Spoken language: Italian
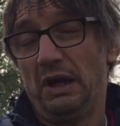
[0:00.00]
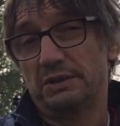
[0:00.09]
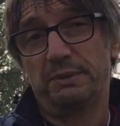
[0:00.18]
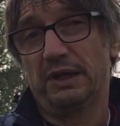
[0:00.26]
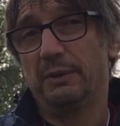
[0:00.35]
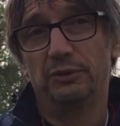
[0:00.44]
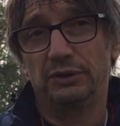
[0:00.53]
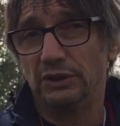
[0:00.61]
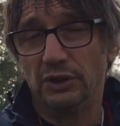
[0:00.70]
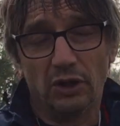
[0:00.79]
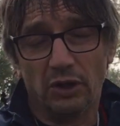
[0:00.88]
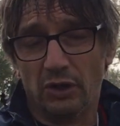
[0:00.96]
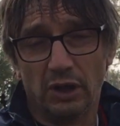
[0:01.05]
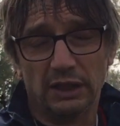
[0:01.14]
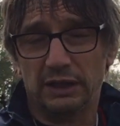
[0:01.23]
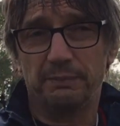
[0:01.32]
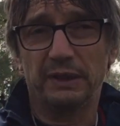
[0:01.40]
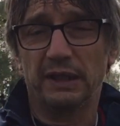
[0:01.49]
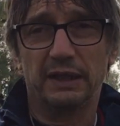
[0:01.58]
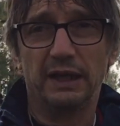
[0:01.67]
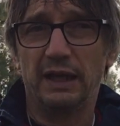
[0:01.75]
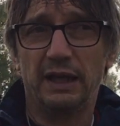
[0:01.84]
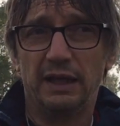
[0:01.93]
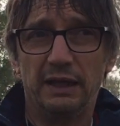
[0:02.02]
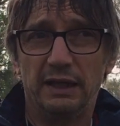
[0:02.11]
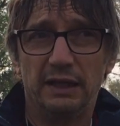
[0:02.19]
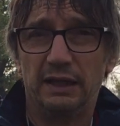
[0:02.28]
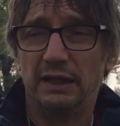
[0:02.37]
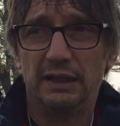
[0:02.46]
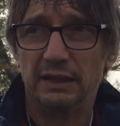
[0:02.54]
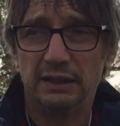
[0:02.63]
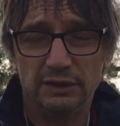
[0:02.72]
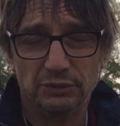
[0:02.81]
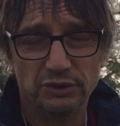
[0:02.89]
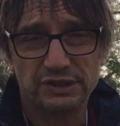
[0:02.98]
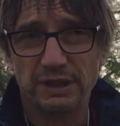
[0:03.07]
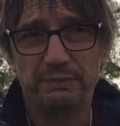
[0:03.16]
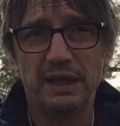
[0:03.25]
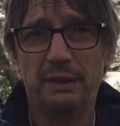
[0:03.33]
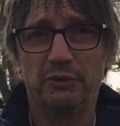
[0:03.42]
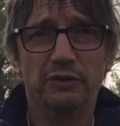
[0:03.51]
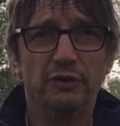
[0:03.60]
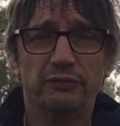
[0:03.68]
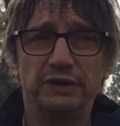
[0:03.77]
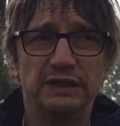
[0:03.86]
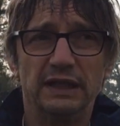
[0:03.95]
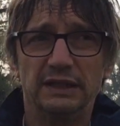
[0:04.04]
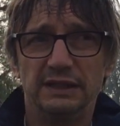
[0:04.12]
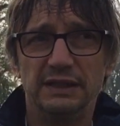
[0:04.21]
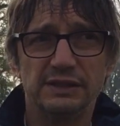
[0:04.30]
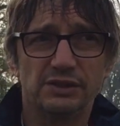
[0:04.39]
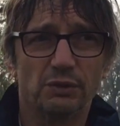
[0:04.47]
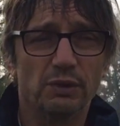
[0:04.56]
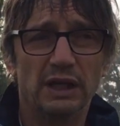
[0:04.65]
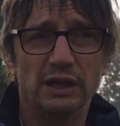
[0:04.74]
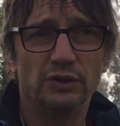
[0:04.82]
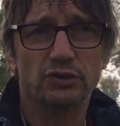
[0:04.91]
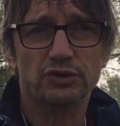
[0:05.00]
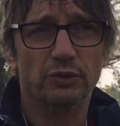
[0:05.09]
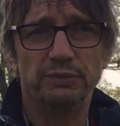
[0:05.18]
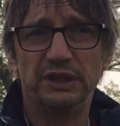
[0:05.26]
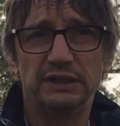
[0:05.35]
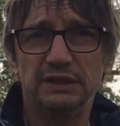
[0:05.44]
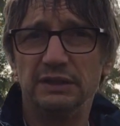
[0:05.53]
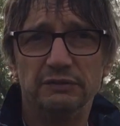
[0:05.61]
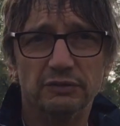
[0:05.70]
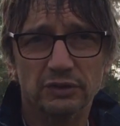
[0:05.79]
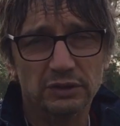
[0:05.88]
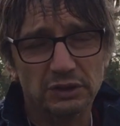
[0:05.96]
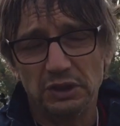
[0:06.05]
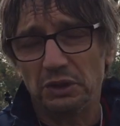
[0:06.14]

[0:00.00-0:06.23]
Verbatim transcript: Ma speriamo di no, anche perché eh, noi sappiamo fin dall'inizio qual è il nostro obiettivo.